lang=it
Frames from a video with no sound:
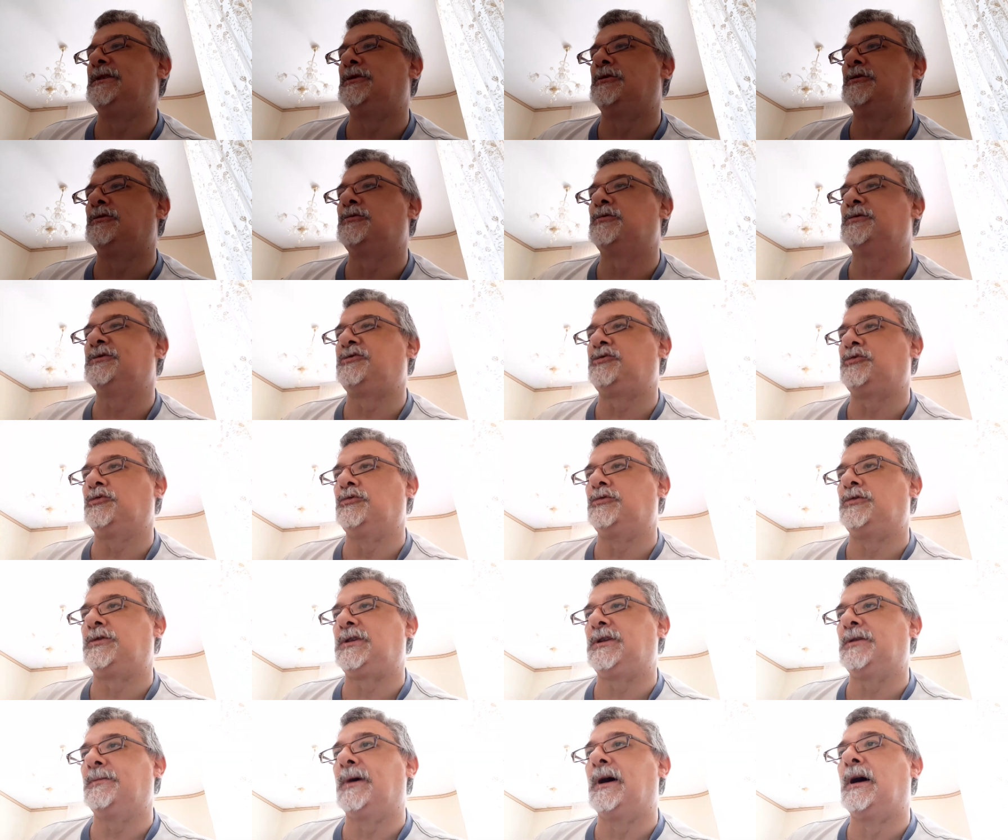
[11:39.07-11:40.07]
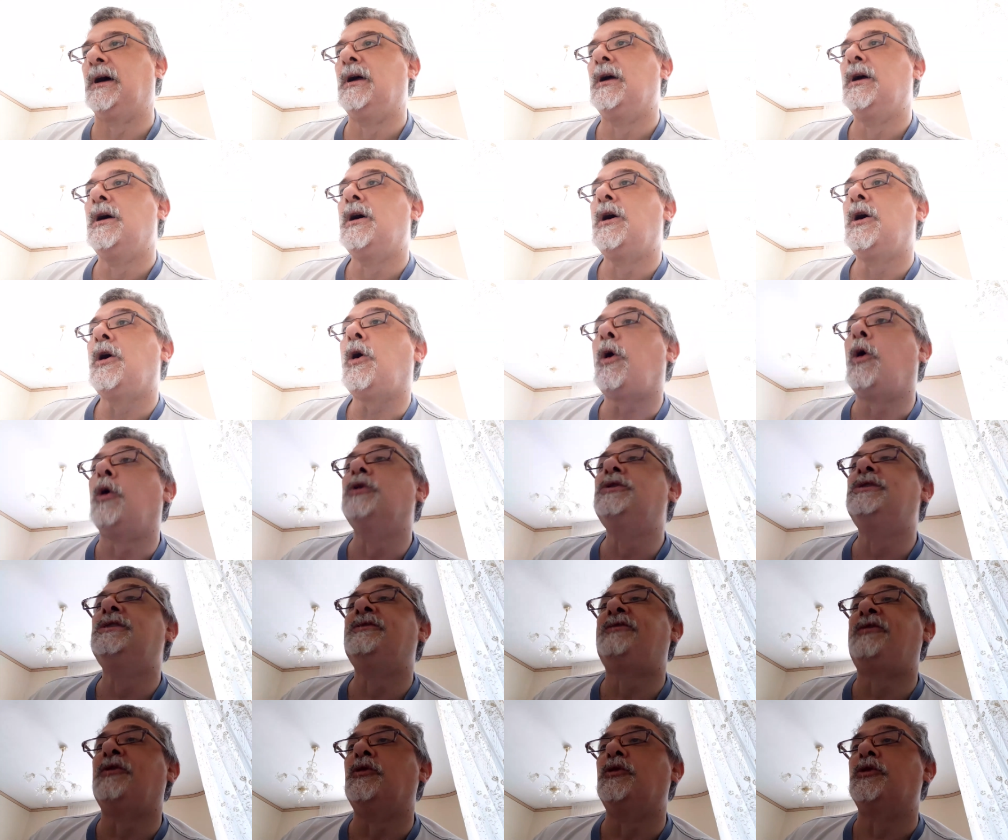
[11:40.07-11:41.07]
con quest'ultima o
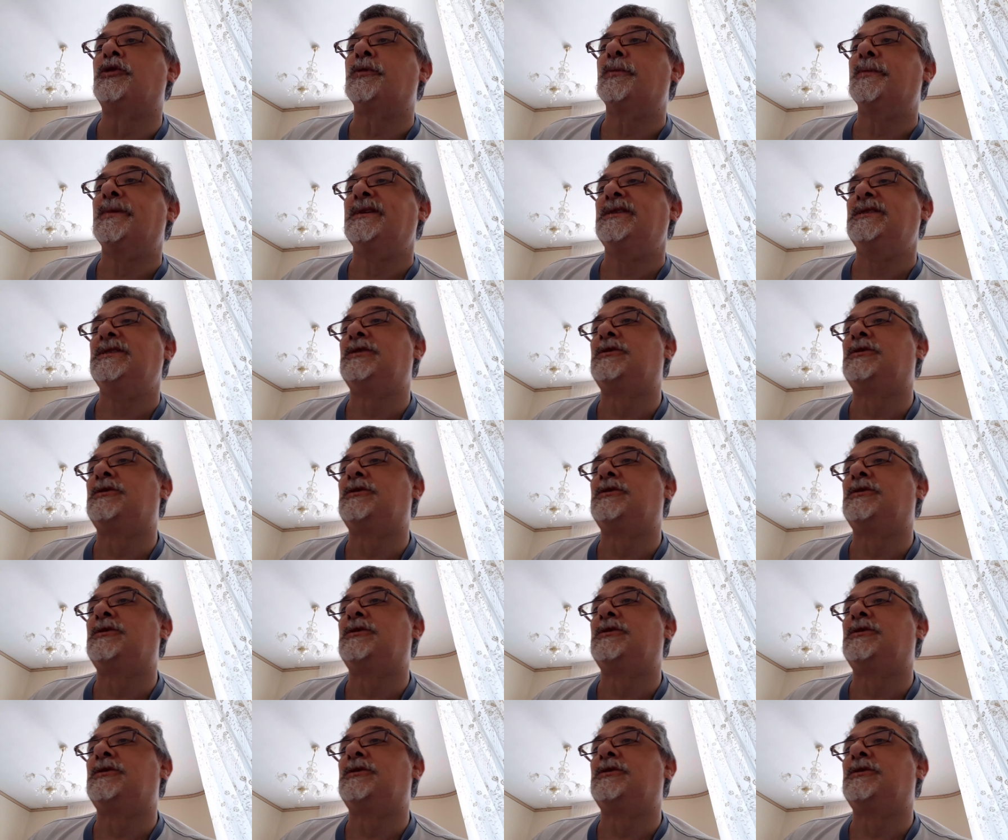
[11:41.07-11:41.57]
di forme di